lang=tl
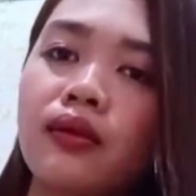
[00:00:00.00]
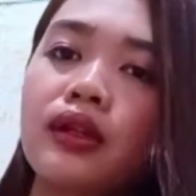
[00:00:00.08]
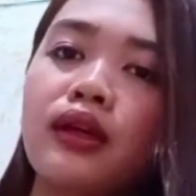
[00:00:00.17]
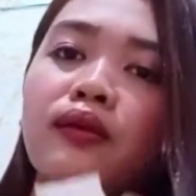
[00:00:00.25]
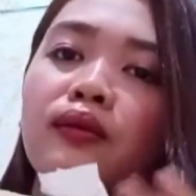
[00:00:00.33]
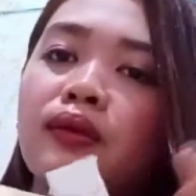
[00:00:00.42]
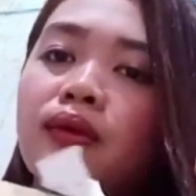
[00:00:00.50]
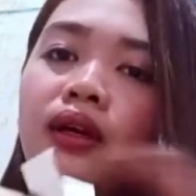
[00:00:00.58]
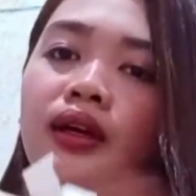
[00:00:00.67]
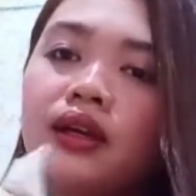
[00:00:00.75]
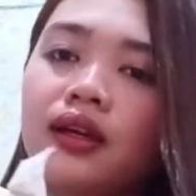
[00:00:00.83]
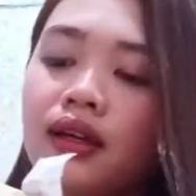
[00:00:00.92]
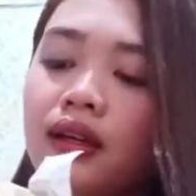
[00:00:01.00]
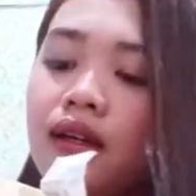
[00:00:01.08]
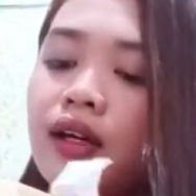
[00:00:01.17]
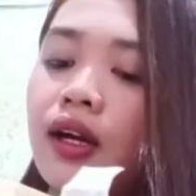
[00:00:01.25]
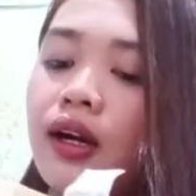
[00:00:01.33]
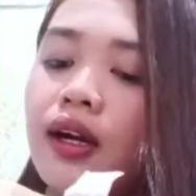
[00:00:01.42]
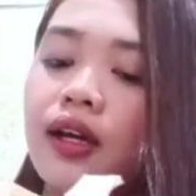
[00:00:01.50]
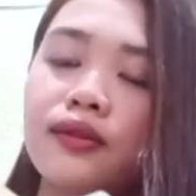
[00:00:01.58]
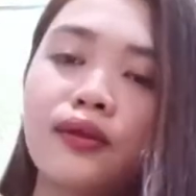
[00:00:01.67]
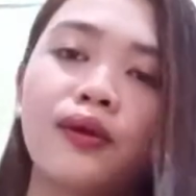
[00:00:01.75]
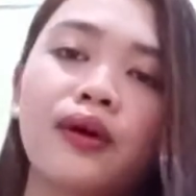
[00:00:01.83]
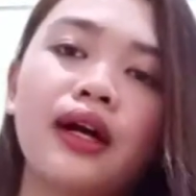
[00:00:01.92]
ko na yung
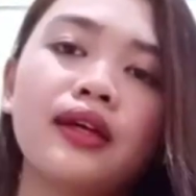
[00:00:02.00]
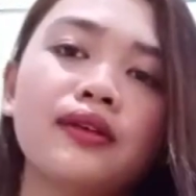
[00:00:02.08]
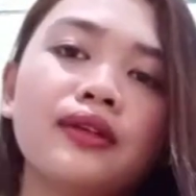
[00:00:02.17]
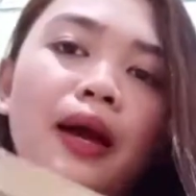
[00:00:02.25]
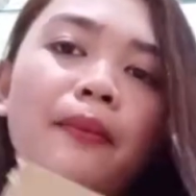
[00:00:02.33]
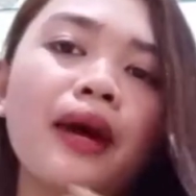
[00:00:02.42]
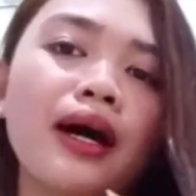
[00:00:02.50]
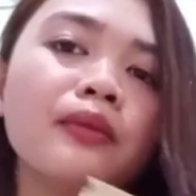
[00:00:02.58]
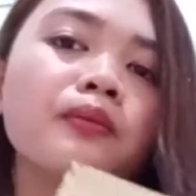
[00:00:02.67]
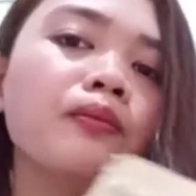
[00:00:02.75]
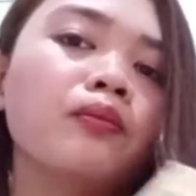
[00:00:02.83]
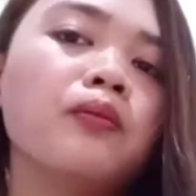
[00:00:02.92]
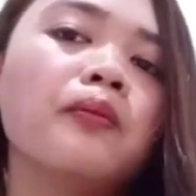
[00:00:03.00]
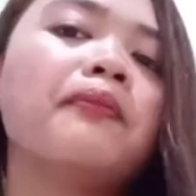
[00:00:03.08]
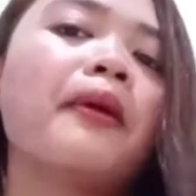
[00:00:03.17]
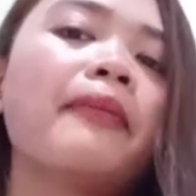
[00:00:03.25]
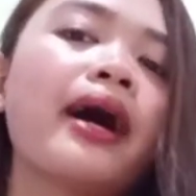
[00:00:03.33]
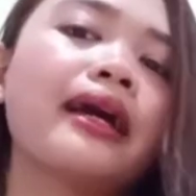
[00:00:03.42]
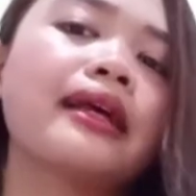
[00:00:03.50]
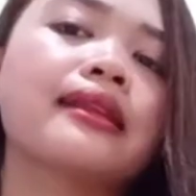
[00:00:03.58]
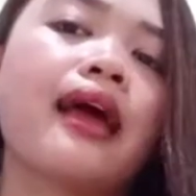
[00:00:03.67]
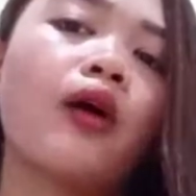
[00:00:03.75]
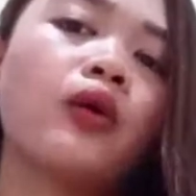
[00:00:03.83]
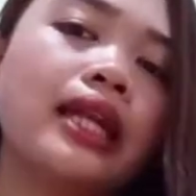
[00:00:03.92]
ito nga, yung laman.
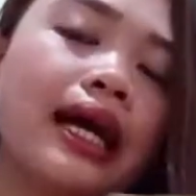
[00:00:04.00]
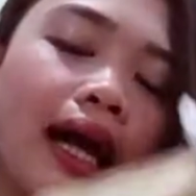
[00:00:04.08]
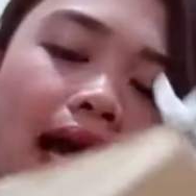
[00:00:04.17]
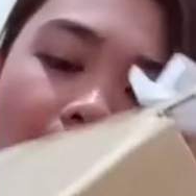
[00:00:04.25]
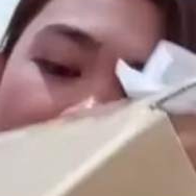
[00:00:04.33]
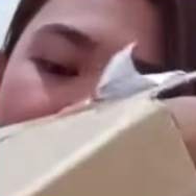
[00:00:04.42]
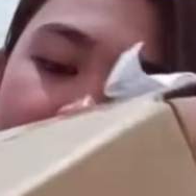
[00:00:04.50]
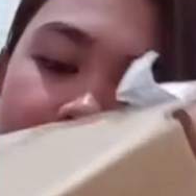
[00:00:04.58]
Papakita ko na nga.